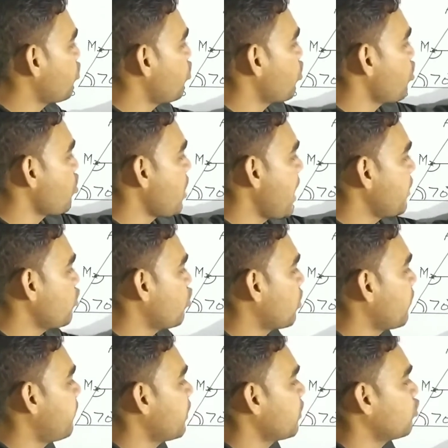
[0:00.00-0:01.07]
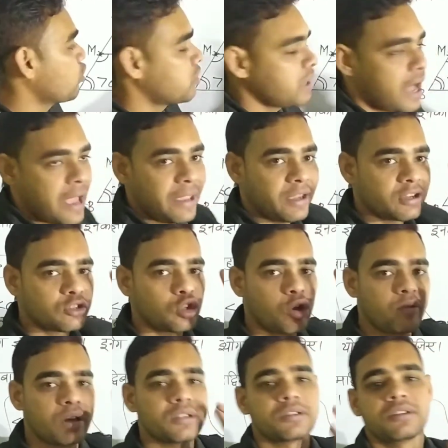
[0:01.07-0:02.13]
कोणों का योगफल होता है एक
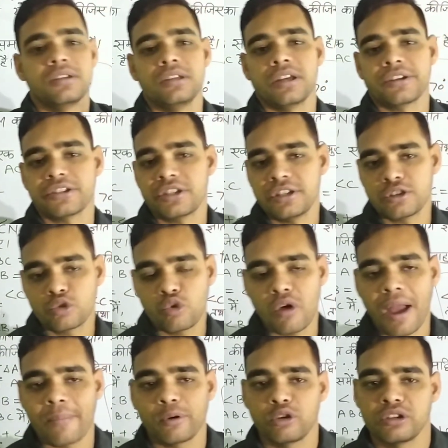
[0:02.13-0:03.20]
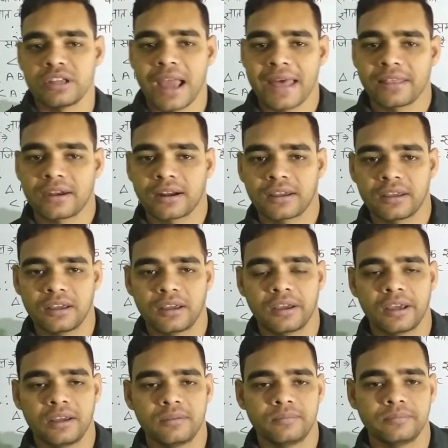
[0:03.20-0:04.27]
सौ अस्सी अंश इसको आप लोग याद
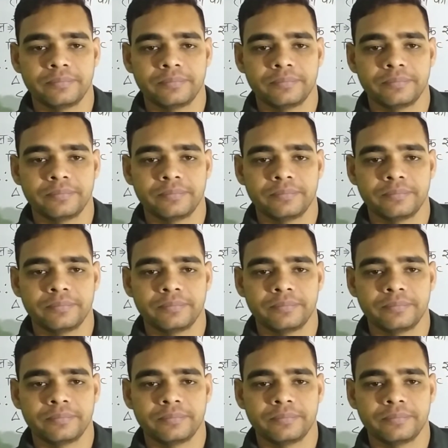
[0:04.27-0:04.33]
रखेंगे